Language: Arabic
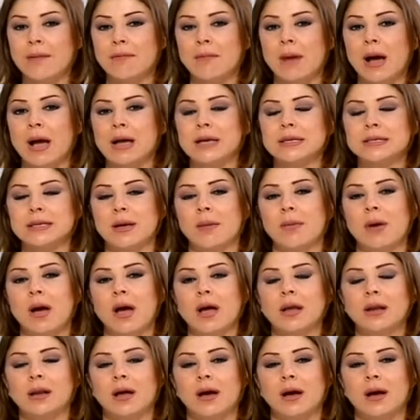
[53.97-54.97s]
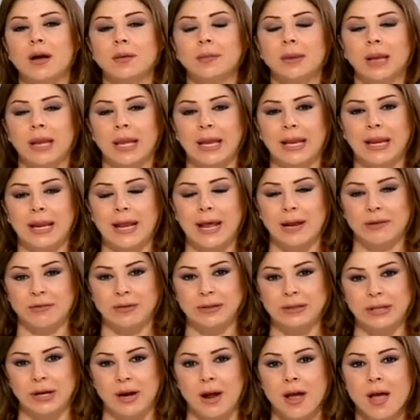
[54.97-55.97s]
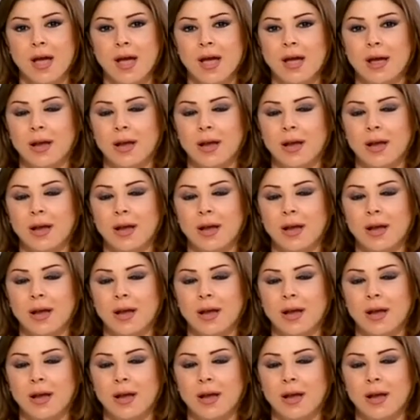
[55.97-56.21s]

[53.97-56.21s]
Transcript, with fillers: مع صباحنا بخلال هالفتره